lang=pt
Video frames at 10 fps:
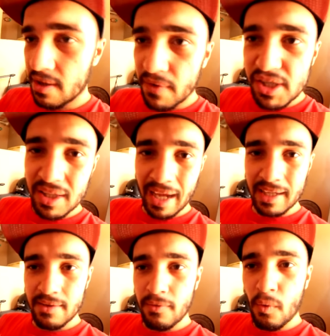Eu vou editar
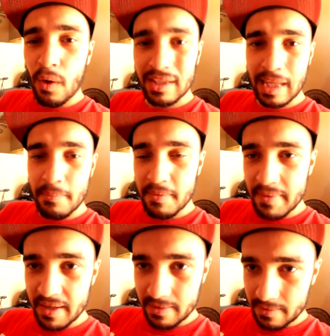aqui, vou cortar
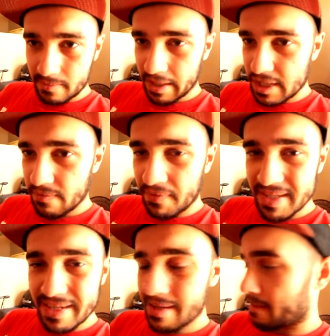primeiro. A gente vai
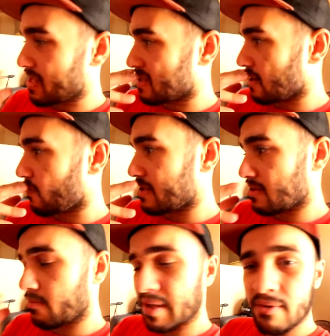fazer a minha
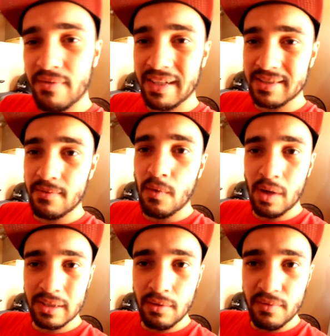sequência, como é que eu faço. Eu vou
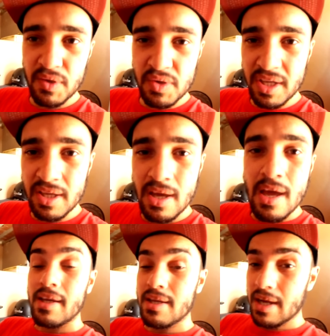cortar o vídeo aqui
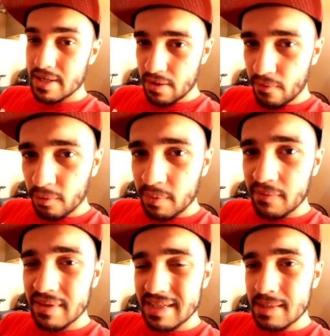e já já eu volto pra
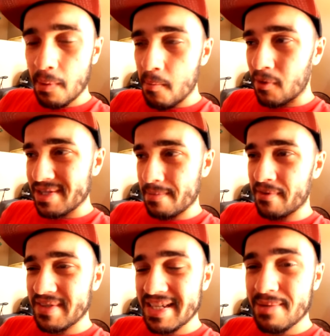vocês pra mostrar
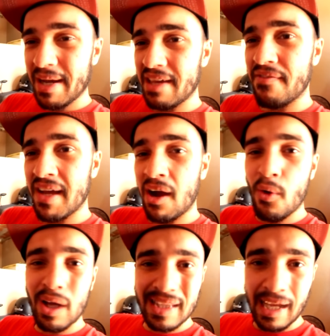pra vocês como é que fica
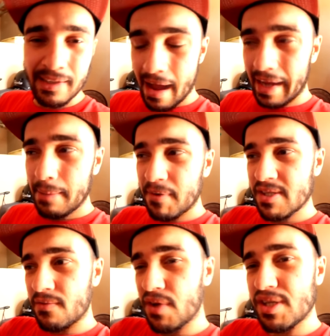cortado. Aí
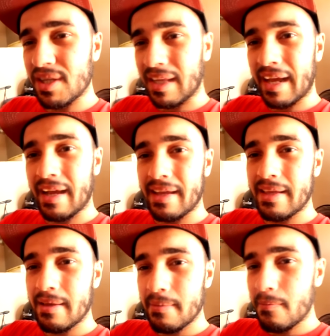depois eu vou editar
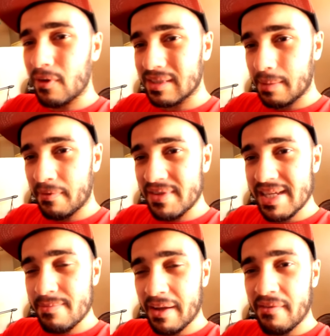e mostrar pra
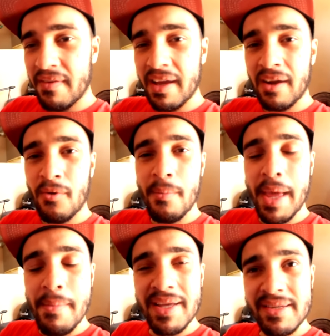vocês como é que fica com
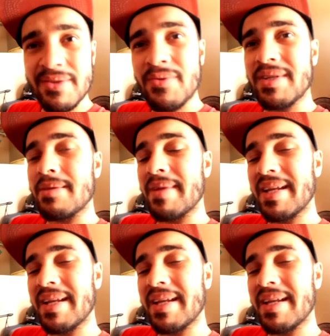meme e essas coisas,